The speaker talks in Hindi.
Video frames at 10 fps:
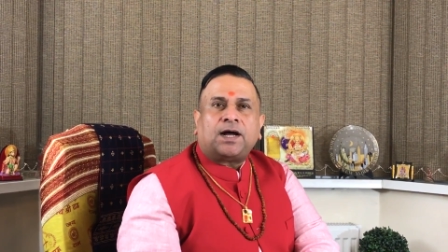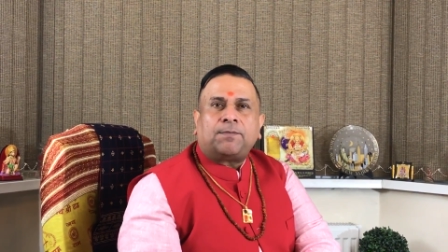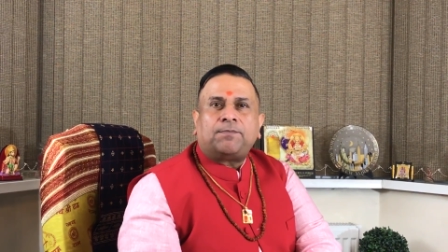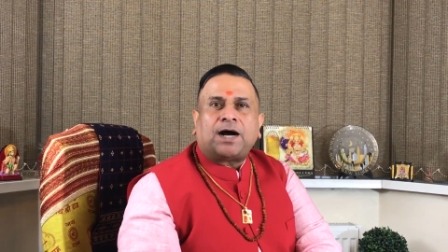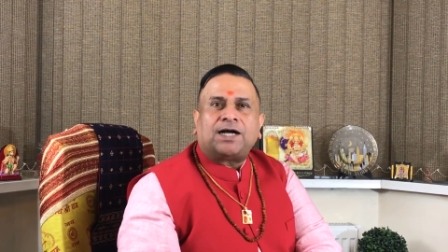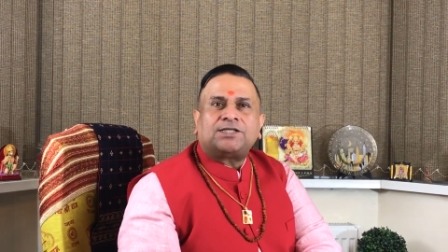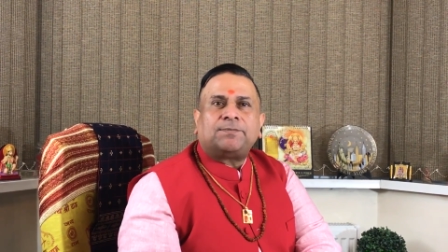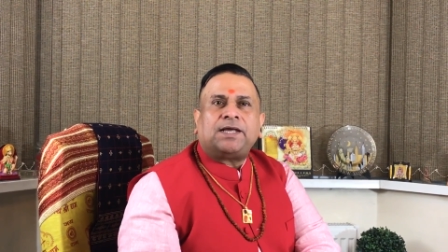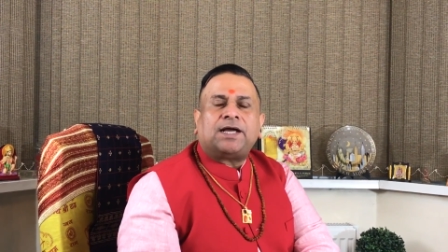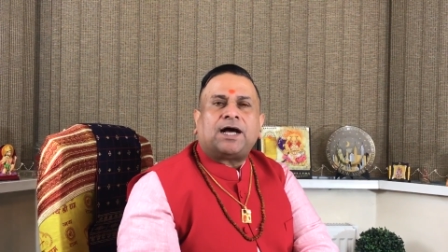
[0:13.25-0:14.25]
अब आज
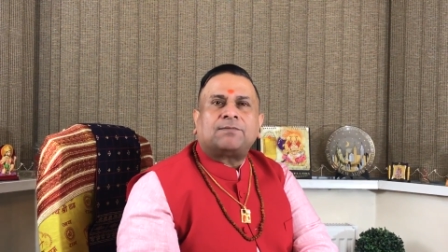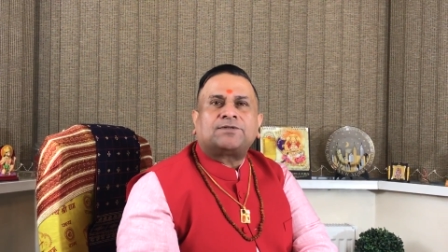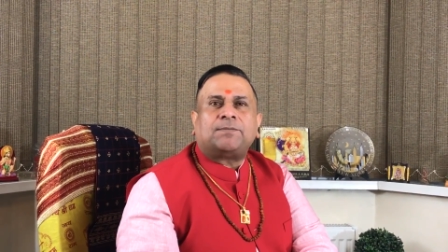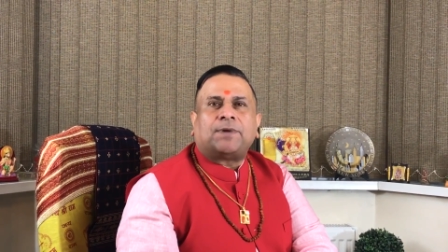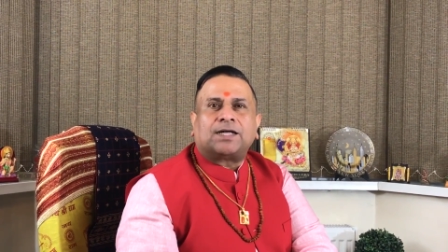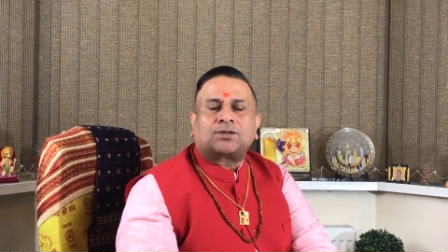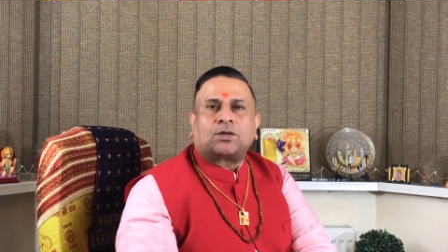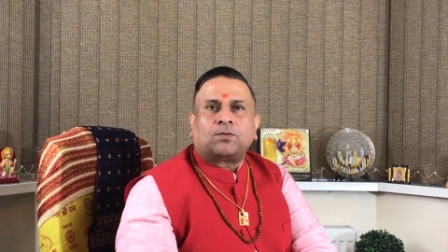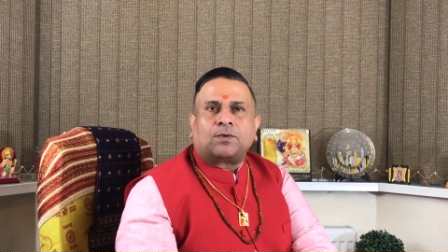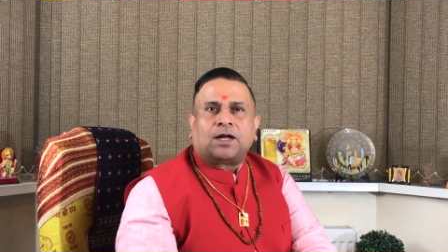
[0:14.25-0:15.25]
मैं आपसे बात
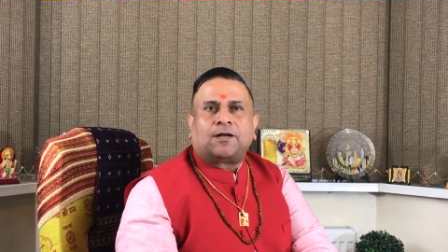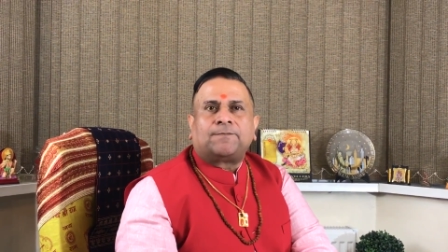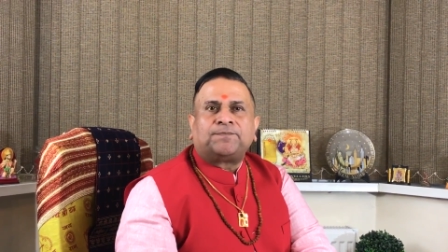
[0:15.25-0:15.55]
करूंगा